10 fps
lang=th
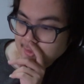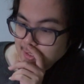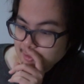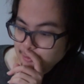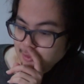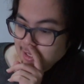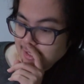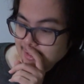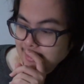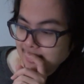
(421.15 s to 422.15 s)
จันยูลา
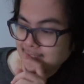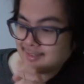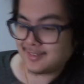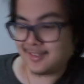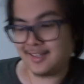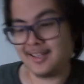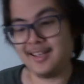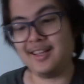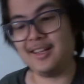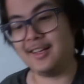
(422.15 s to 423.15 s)
รี่
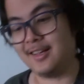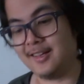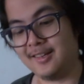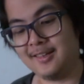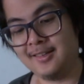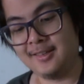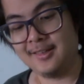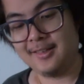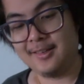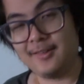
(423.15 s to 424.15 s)
นี่
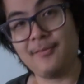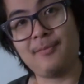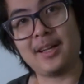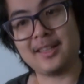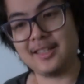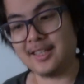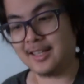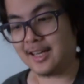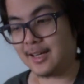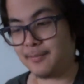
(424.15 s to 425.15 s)
ปฏิทิ
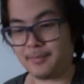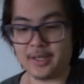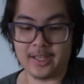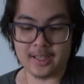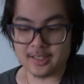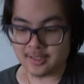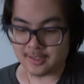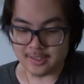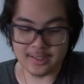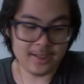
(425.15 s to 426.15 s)
นไฮเปอร์เอ็ก
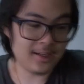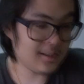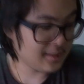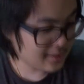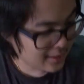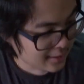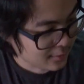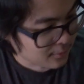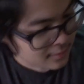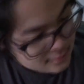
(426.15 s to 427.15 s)
นะฮะเก๋
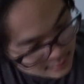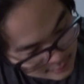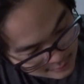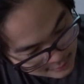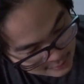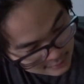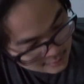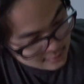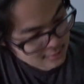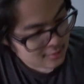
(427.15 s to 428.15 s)
ดีว่ะ
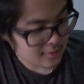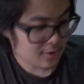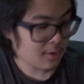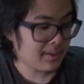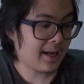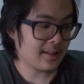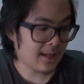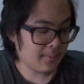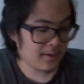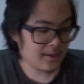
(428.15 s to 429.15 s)
แต่ชอบฐาน
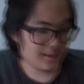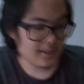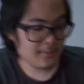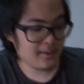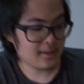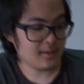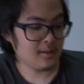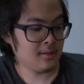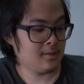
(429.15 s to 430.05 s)
ตั้งมันเนี่ยเท่มากเลย